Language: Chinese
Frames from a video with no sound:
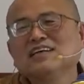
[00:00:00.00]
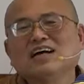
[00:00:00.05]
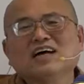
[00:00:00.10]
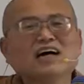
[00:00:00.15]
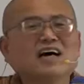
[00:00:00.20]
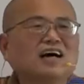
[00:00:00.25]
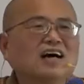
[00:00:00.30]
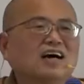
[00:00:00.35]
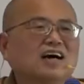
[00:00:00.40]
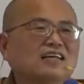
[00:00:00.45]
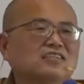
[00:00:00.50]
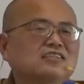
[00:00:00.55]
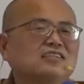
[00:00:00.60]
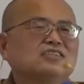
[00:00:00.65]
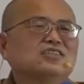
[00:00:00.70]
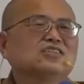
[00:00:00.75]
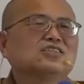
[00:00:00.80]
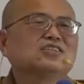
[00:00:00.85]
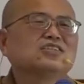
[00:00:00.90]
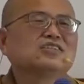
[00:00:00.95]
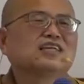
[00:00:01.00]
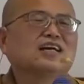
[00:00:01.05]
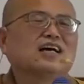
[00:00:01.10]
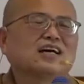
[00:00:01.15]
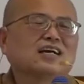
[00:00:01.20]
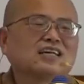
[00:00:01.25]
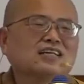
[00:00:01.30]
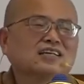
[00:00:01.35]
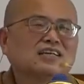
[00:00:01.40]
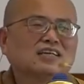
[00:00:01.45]
啊，其实就是这
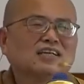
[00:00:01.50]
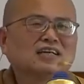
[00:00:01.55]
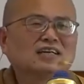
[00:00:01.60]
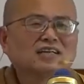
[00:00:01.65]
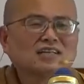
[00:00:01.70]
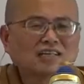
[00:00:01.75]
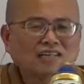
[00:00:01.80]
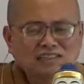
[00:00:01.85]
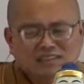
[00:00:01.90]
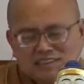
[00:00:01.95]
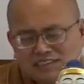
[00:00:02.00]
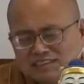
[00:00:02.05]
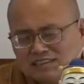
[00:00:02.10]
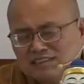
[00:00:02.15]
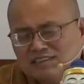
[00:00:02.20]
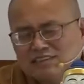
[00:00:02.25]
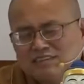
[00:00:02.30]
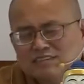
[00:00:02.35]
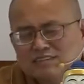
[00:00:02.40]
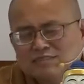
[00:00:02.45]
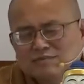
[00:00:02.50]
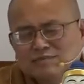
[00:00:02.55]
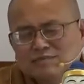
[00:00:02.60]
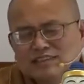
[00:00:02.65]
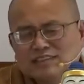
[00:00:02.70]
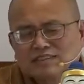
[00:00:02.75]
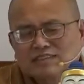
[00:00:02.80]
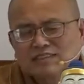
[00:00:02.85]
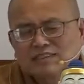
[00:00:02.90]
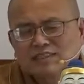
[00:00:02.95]
样。那其实
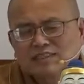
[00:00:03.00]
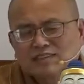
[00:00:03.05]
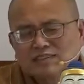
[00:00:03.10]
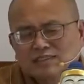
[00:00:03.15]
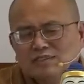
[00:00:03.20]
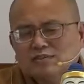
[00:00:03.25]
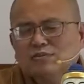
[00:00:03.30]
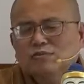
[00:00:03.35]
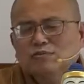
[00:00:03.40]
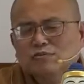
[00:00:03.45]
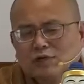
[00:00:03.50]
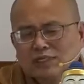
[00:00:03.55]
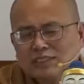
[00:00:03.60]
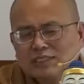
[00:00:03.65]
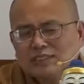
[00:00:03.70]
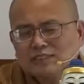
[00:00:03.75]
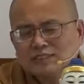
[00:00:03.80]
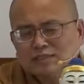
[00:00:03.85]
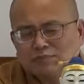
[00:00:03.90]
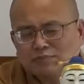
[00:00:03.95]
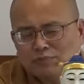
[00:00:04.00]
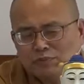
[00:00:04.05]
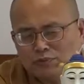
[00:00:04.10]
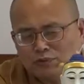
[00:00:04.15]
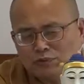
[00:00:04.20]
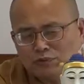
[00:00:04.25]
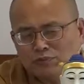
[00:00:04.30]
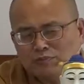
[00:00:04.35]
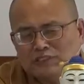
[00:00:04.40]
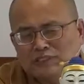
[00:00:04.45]
这种观念是
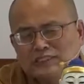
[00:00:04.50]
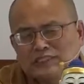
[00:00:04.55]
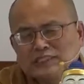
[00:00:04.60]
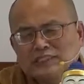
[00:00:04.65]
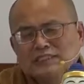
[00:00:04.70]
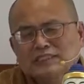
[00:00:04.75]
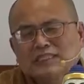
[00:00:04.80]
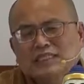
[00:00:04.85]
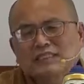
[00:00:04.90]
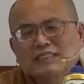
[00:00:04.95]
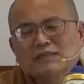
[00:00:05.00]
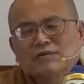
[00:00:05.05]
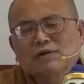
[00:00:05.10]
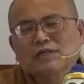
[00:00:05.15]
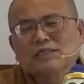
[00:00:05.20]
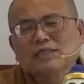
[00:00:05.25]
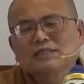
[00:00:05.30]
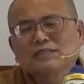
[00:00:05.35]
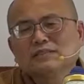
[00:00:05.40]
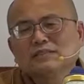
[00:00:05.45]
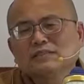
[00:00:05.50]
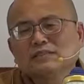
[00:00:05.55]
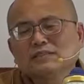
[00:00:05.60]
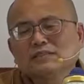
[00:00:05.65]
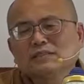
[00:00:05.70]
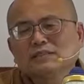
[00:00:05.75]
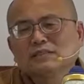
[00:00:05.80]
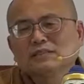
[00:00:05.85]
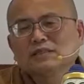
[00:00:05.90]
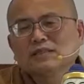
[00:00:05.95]
婆罗门至上的观念。
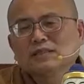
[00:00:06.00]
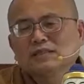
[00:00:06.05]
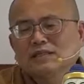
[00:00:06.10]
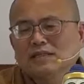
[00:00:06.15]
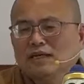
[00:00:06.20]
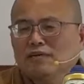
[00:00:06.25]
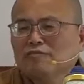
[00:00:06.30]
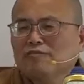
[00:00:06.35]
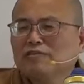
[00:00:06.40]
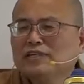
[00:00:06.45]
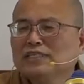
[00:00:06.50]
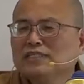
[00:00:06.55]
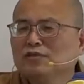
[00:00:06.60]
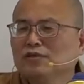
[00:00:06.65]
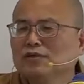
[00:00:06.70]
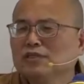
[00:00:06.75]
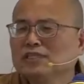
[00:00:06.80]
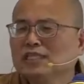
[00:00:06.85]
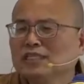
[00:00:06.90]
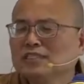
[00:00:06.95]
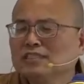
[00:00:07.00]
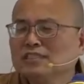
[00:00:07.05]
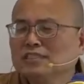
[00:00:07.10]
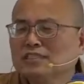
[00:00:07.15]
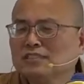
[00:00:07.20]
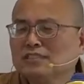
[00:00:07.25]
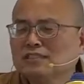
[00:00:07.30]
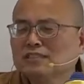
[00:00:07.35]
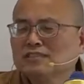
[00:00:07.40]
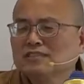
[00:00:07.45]
那吠陀天
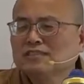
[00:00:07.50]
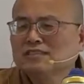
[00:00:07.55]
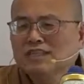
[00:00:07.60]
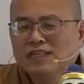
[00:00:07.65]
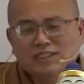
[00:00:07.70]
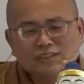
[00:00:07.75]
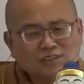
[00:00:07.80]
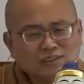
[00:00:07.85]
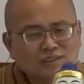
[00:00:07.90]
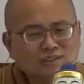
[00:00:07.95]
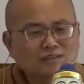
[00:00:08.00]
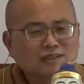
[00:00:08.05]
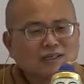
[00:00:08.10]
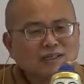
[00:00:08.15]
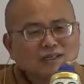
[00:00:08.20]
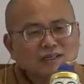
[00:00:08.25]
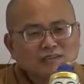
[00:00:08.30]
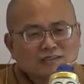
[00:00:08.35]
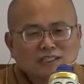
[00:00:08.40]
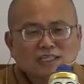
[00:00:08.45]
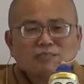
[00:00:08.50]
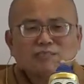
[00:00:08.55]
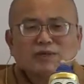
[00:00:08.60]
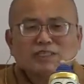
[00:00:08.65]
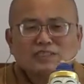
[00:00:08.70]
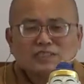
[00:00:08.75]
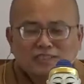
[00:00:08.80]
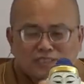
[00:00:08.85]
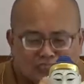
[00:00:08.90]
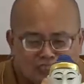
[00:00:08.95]
启啊，就是这
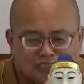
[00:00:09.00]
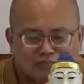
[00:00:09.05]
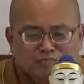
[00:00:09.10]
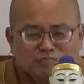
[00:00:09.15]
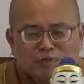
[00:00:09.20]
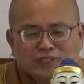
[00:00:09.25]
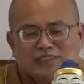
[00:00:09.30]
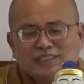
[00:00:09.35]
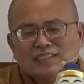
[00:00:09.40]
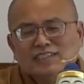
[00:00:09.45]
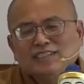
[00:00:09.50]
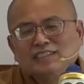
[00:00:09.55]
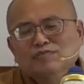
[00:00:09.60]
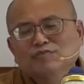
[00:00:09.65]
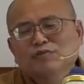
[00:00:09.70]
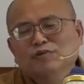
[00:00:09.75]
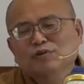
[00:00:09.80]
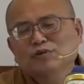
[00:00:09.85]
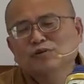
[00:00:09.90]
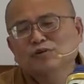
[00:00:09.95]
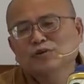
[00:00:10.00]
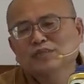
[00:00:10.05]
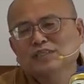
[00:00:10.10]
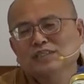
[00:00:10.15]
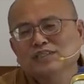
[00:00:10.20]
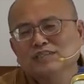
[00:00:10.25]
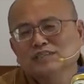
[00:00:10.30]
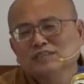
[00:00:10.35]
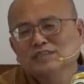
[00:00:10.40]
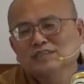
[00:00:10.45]
本经本身是佛说
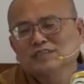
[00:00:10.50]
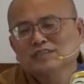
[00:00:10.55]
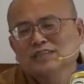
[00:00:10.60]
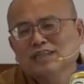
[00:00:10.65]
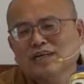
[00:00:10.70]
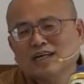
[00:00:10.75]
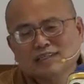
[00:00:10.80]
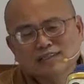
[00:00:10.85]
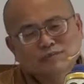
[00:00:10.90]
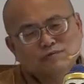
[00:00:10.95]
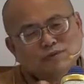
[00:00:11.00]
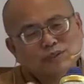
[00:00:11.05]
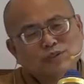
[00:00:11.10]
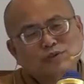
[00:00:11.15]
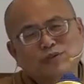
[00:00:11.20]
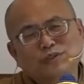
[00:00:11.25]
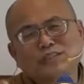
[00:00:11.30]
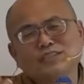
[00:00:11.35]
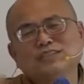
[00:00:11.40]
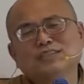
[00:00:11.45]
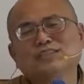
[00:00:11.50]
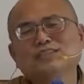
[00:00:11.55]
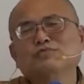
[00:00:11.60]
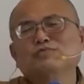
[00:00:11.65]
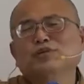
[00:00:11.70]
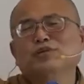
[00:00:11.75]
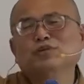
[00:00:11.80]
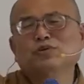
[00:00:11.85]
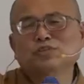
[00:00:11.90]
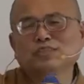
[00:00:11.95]
的，啊，这吠陀天启是
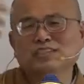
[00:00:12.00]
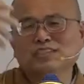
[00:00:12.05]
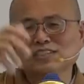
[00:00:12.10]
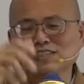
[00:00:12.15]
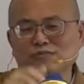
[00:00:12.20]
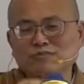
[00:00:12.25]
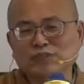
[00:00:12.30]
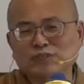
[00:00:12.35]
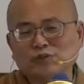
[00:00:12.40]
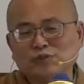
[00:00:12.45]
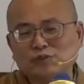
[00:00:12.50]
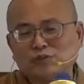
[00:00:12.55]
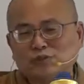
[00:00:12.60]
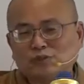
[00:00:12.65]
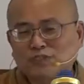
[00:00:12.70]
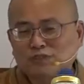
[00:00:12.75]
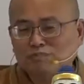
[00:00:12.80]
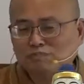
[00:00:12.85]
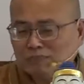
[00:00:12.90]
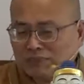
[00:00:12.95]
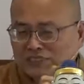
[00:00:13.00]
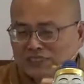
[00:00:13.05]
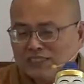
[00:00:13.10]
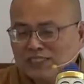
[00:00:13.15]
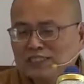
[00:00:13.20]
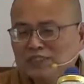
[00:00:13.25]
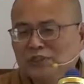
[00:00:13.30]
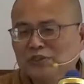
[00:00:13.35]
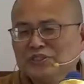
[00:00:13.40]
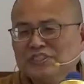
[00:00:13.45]
吠陀经是吠陀说的，本
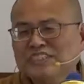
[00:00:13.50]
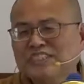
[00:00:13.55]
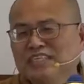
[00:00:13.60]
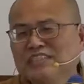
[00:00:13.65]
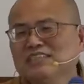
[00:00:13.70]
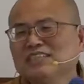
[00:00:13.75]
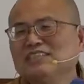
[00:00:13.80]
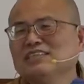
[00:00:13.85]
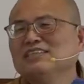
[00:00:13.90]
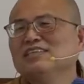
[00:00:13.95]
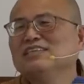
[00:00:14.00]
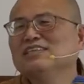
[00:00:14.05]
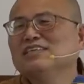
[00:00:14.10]
身就有神力，